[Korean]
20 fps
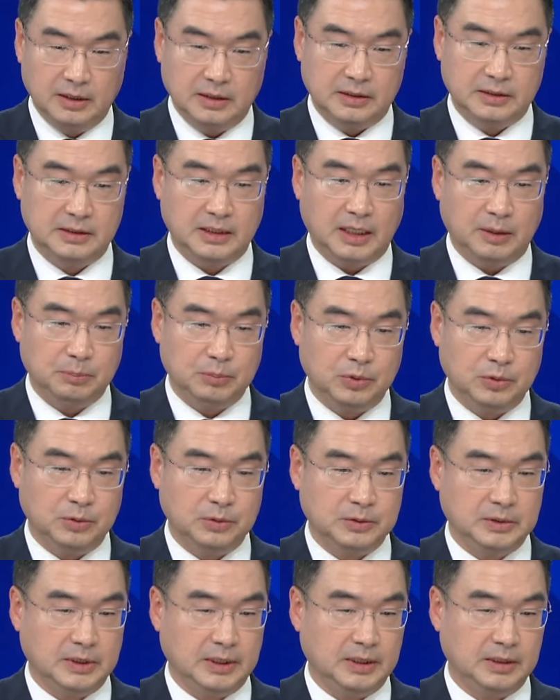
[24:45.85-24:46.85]
이제
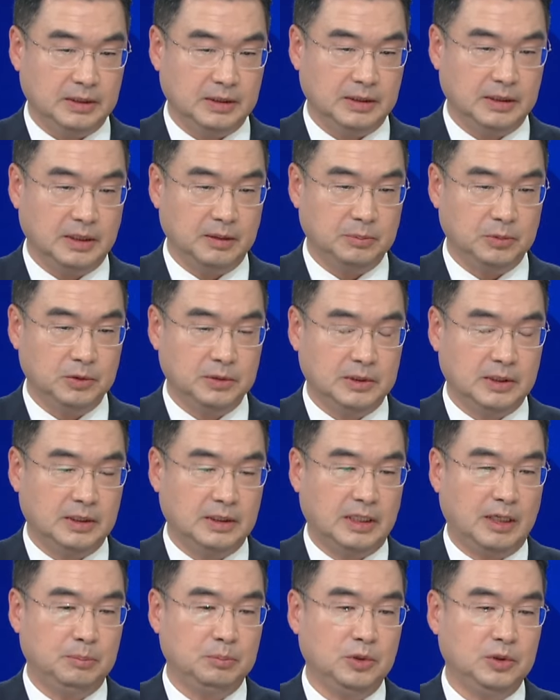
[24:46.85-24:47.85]
앞으로 제가 볼
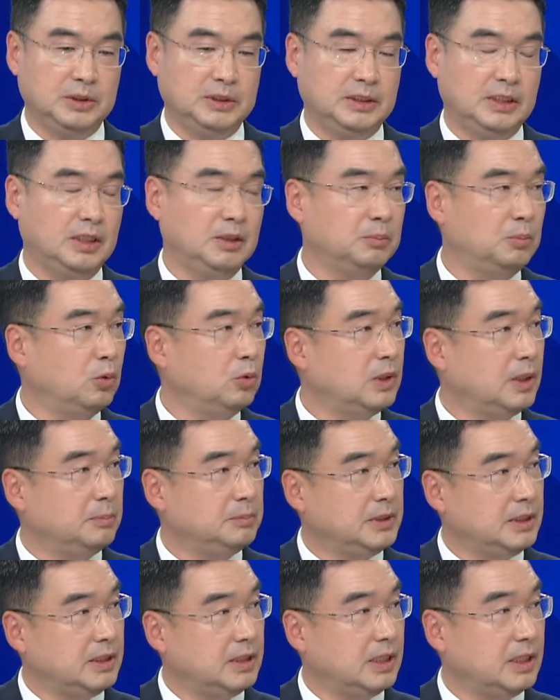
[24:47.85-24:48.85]
때는 앞으로 시대는
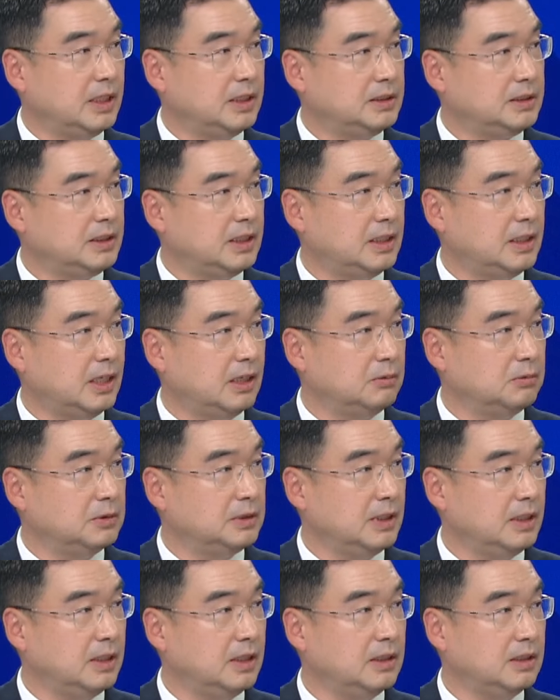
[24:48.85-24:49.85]
복합재난의 시대라고
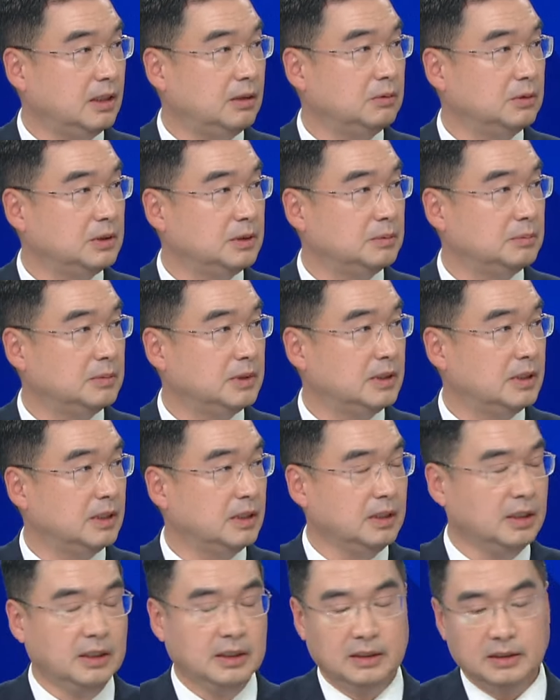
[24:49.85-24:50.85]
생각을 하고 있습니다. 예.
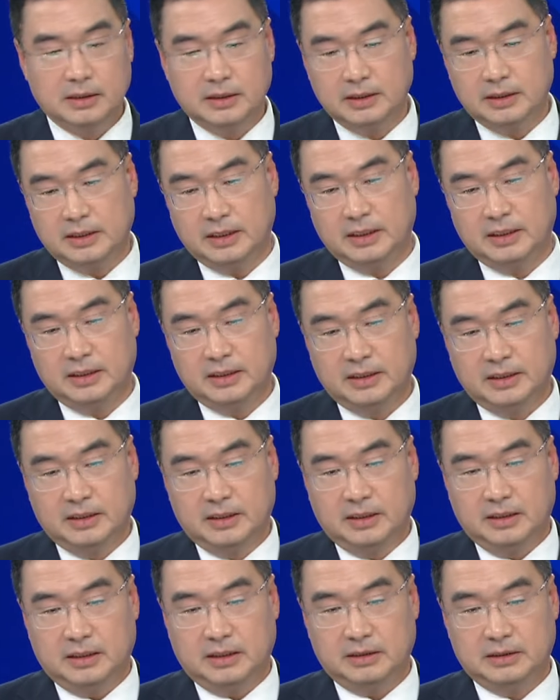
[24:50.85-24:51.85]
예. 그러니까
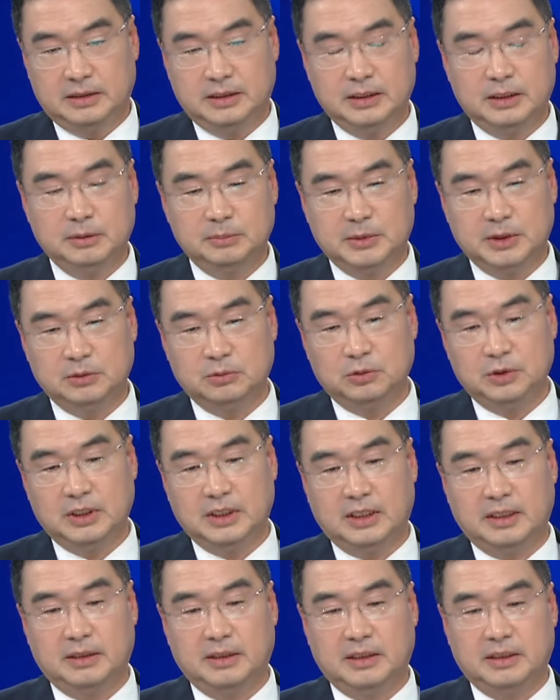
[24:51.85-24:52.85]
어, 지금은
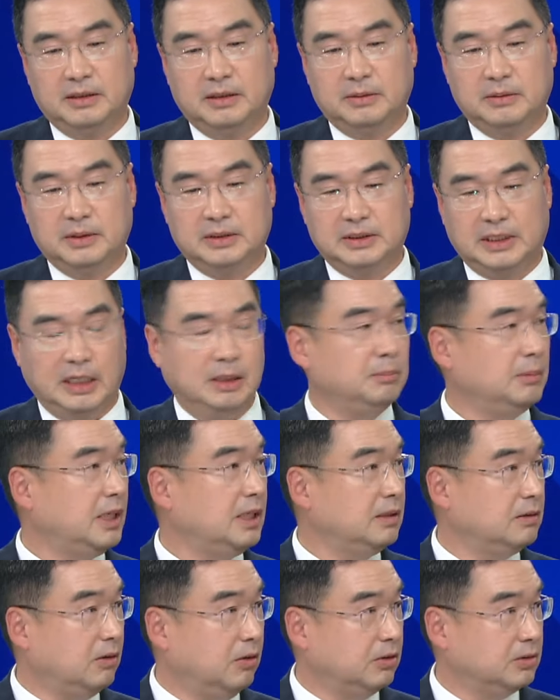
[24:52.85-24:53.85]
우리가
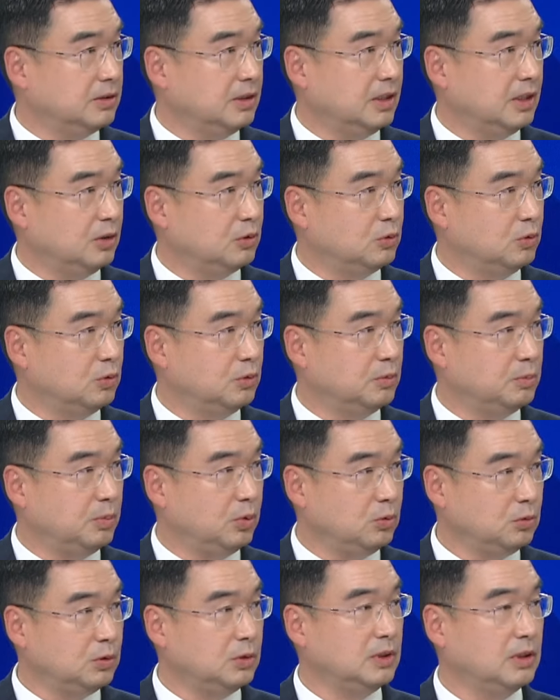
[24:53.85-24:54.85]
장마를 걱정하고
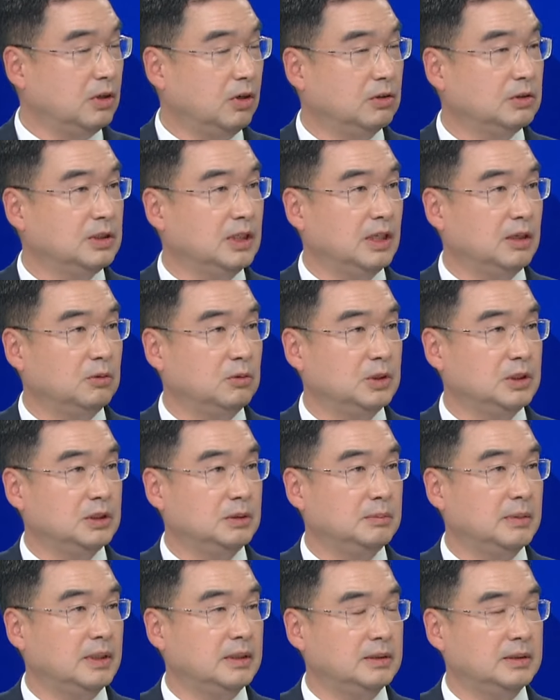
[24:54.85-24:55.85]
폭우를 음. 걱정하고
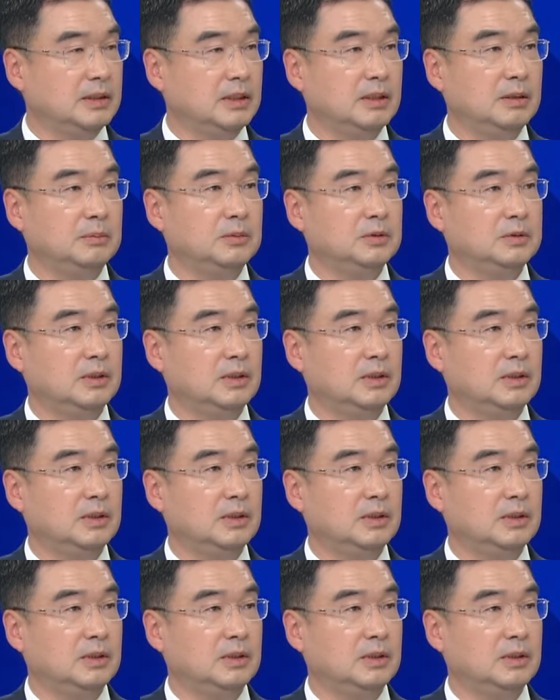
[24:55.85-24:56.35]
있지만 제가 볼